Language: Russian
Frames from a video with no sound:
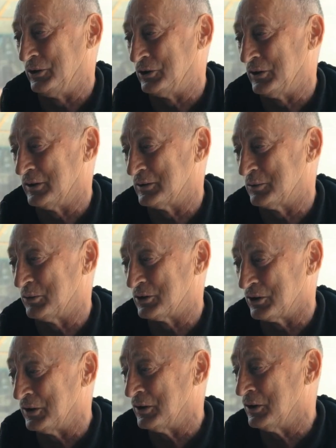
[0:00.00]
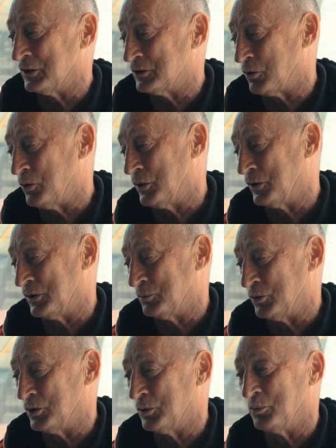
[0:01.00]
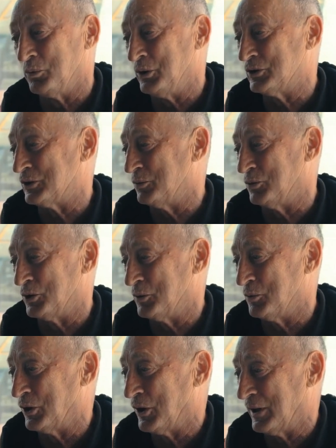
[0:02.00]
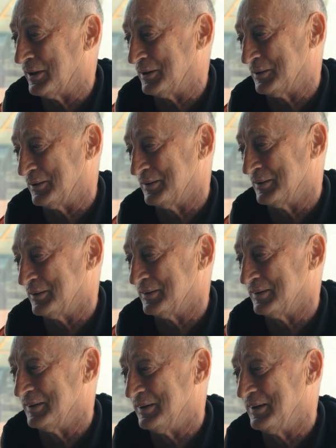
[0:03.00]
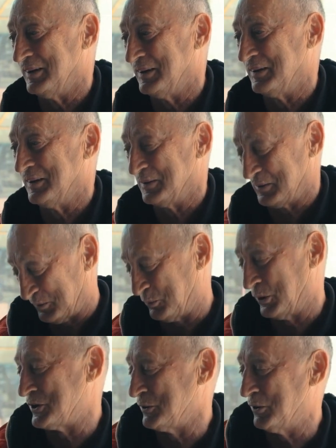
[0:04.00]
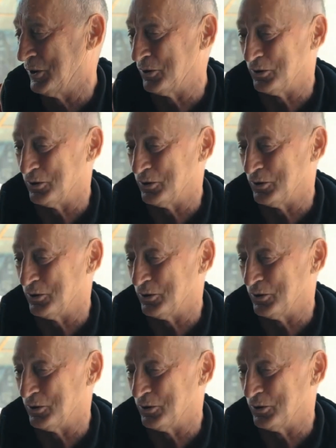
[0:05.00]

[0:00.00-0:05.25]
что-то страшное. Даже когда Чечиля уже не было в городе, он попадал в